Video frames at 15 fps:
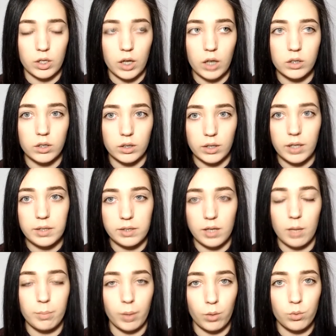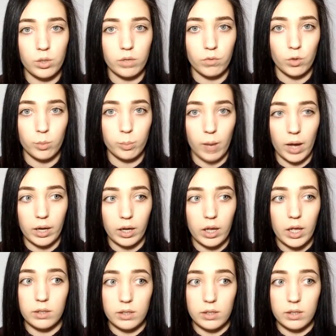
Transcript: Как-то так я прогуливаю пары.